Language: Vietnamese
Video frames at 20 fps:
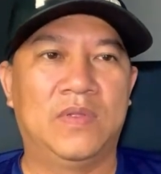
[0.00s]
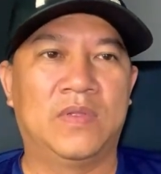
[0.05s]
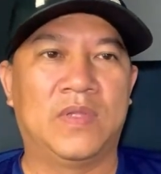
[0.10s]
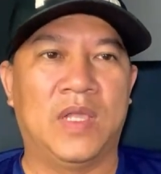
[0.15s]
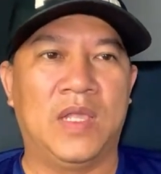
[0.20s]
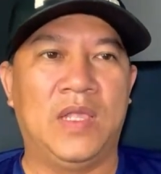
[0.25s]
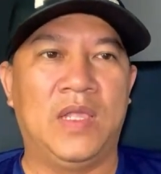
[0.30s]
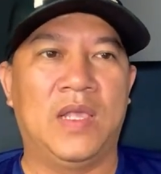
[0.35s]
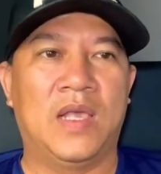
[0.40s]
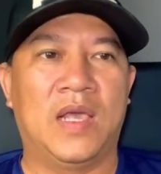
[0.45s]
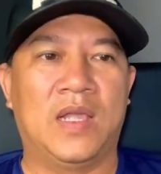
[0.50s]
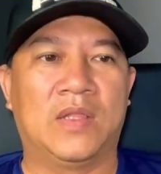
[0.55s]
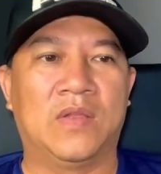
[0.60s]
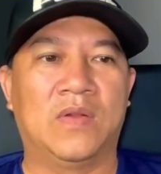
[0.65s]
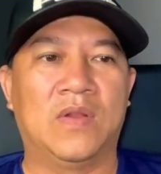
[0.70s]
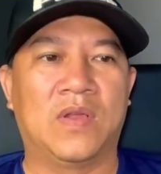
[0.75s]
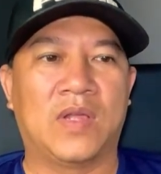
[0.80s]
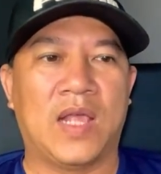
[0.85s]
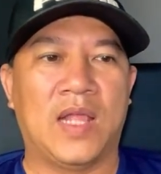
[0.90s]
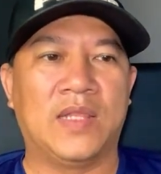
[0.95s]
thì à,
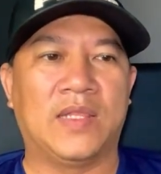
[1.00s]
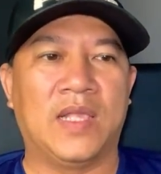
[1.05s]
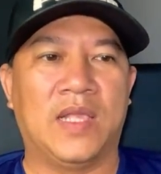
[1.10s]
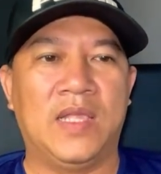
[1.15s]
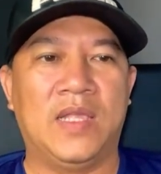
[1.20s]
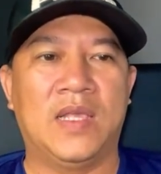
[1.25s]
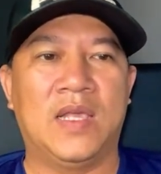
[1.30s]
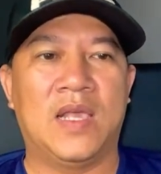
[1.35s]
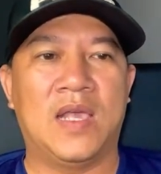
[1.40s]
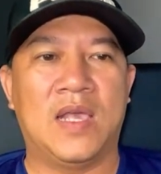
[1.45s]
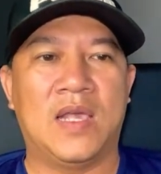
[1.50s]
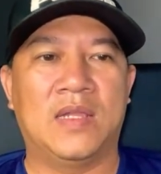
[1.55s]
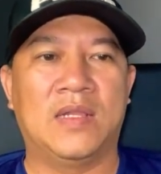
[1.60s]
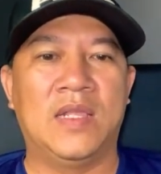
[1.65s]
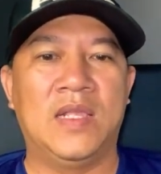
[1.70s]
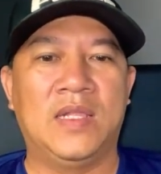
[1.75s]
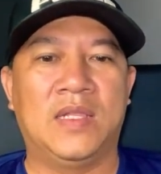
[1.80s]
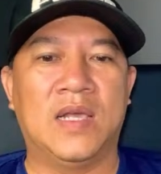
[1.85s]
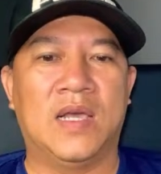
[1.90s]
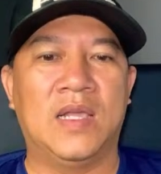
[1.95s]
tôi nói các anh chị á,
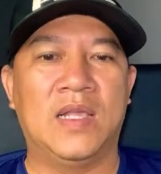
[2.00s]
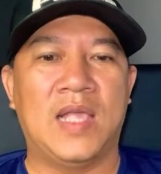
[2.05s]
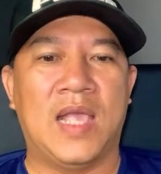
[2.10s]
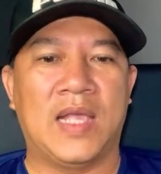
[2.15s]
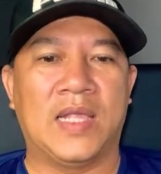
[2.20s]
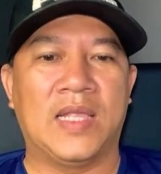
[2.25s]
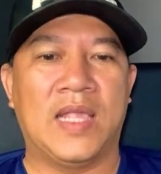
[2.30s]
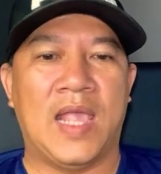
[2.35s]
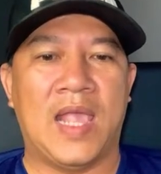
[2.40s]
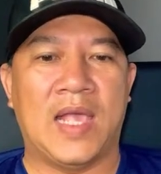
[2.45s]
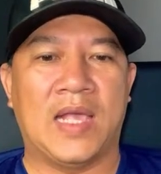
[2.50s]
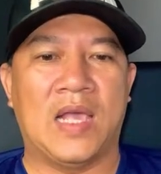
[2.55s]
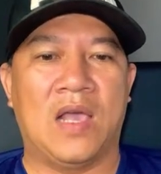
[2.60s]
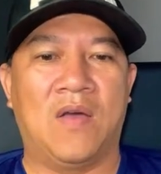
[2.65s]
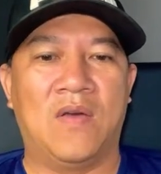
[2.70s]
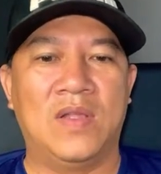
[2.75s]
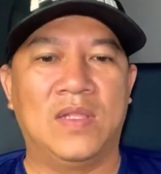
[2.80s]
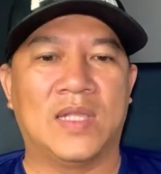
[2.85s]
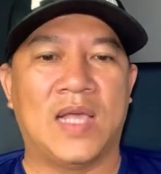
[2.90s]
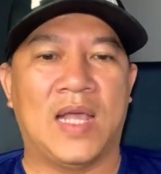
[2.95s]
đi tới An Giang
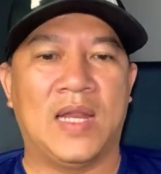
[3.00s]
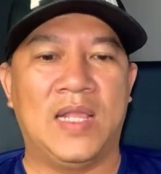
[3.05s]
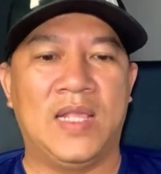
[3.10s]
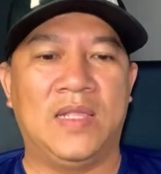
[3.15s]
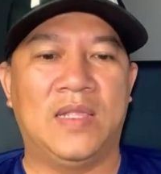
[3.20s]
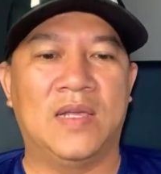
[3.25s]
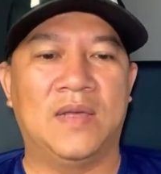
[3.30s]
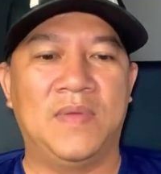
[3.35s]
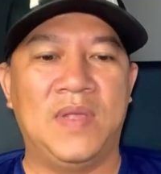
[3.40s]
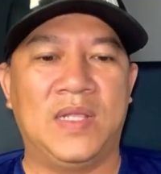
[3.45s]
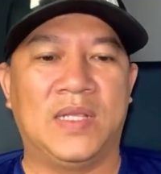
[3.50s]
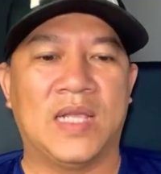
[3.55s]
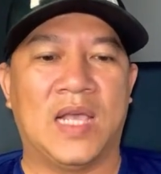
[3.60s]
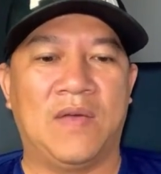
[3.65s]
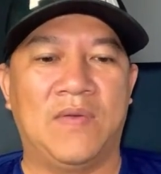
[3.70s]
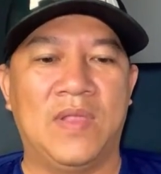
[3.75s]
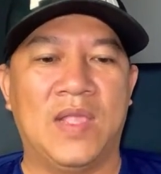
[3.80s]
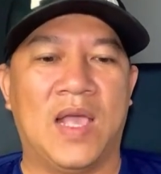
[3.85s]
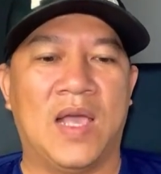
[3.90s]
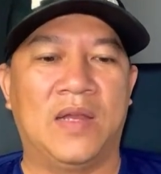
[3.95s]
hỏi ta đi chứ biết
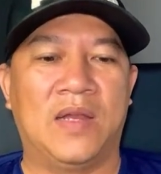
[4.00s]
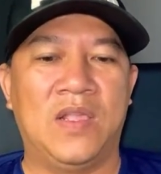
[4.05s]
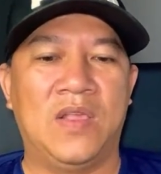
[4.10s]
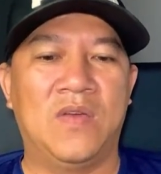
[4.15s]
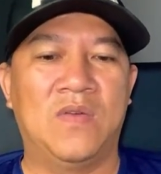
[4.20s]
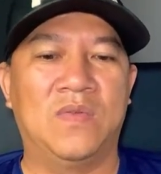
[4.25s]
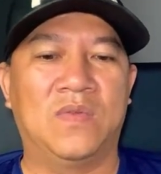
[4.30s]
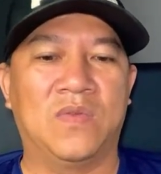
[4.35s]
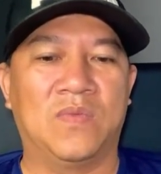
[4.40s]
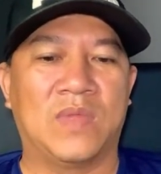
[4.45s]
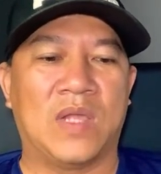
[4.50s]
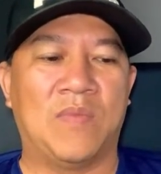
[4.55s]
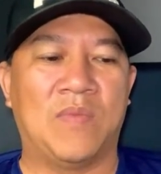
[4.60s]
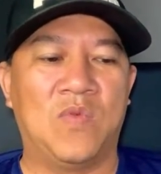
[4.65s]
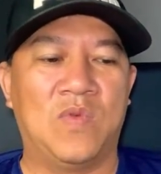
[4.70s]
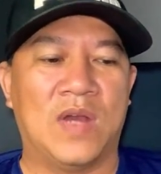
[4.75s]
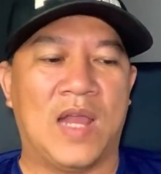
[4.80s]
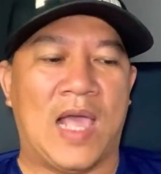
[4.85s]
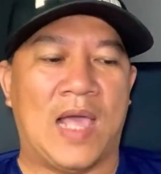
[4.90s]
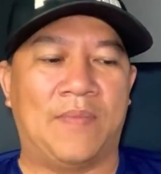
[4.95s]
sao bây giờ nếu chúng ta
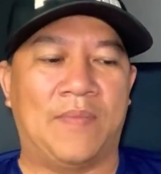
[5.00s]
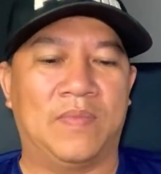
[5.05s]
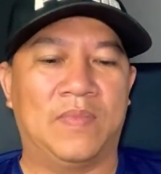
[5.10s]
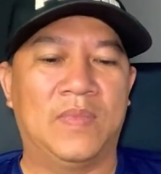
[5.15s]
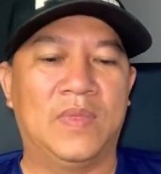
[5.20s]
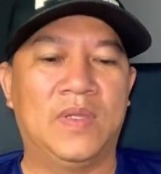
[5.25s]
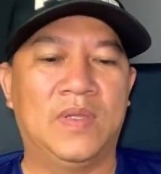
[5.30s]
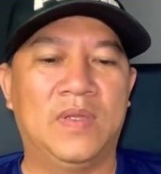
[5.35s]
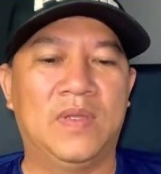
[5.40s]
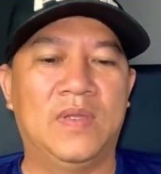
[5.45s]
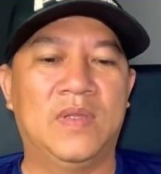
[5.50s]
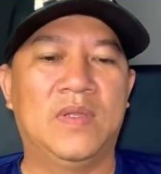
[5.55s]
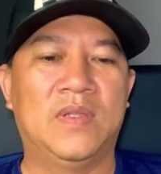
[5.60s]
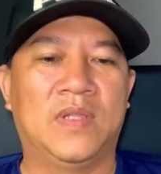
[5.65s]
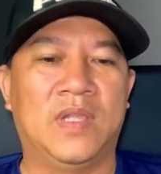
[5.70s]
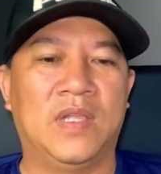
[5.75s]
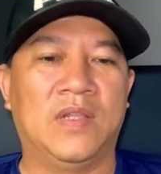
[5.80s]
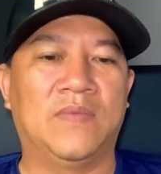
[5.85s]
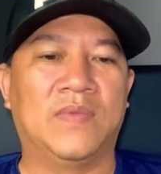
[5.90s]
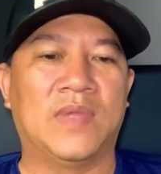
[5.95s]
muốn làm
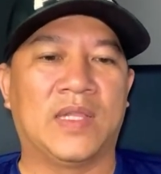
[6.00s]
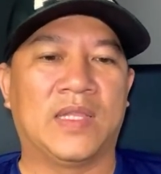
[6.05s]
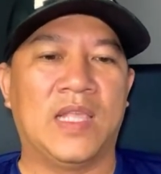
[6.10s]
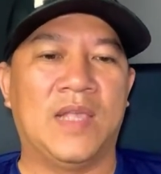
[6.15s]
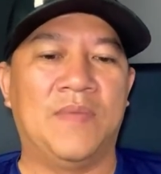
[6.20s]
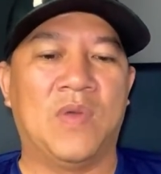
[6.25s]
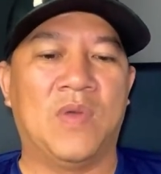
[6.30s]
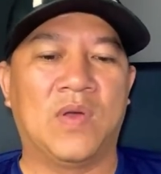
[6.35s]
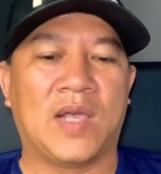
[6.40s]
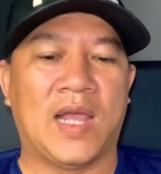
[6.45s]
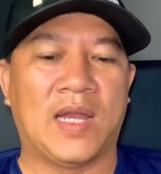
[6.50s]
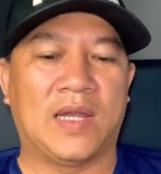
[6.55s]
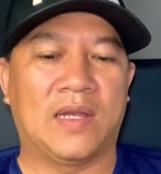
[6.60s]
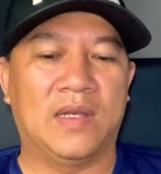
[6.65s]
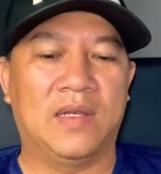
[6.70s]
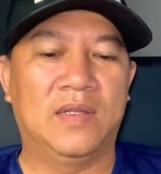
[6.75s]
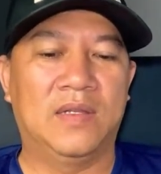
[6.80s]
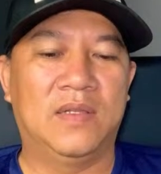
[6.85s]
thì chúng ta tìm mọi cách